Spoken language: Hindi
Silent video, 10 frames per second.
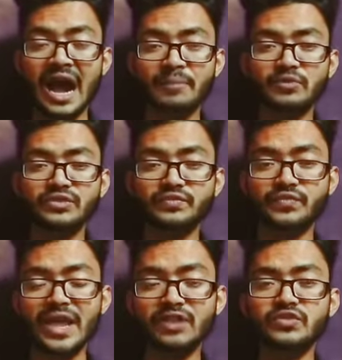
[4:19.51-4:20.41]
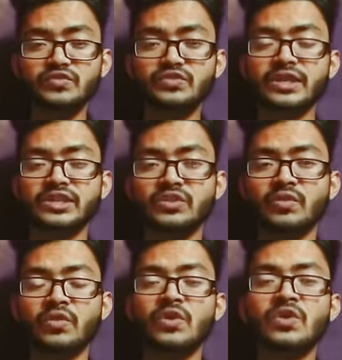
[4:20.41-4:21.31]
आप उस फाइल को यूज़ करते
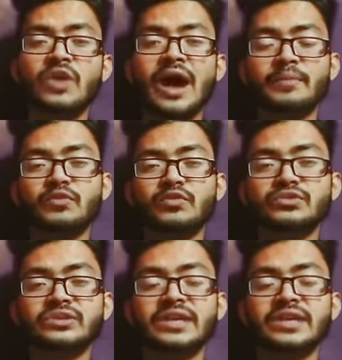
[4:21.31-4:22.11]
हो आपको